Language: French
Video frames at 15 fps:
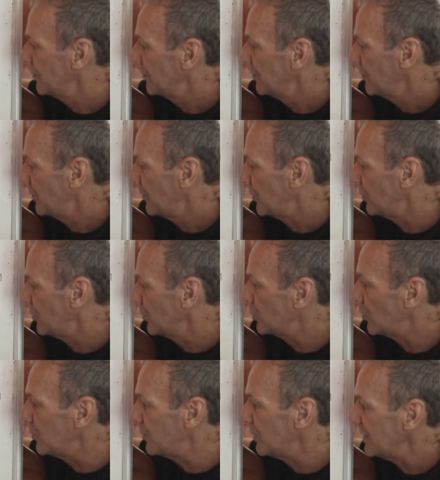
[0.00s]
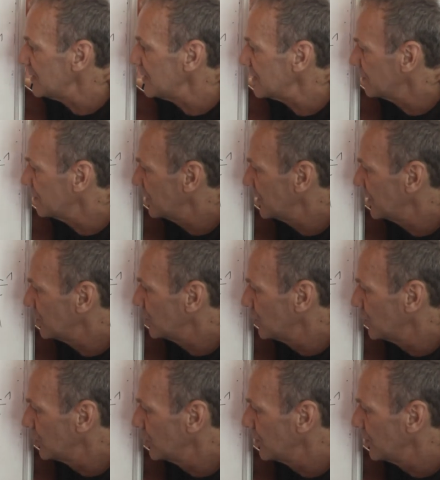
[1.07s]
Bon, donc je remplace, ça fait
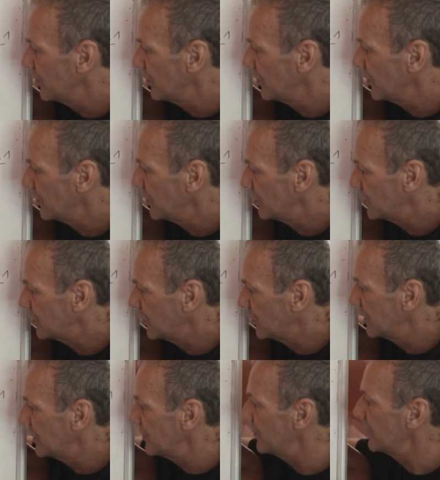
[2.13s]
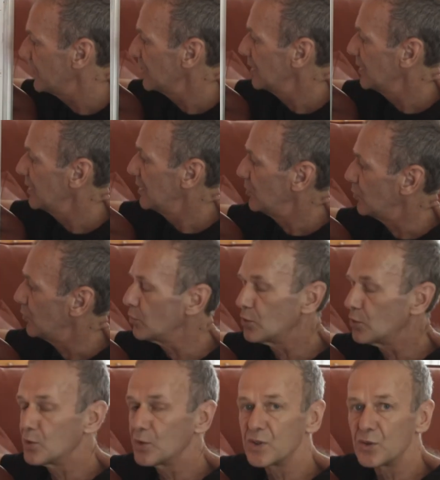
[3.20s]
2 fois donc le
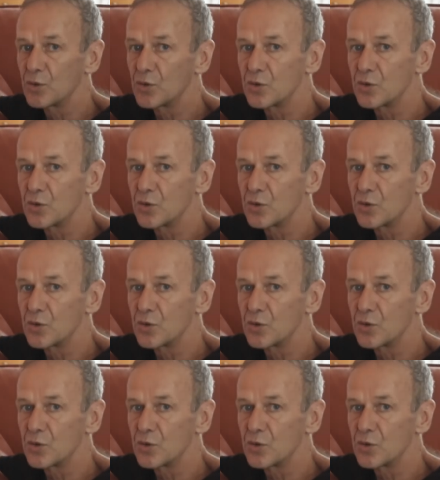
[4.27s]
cosinus de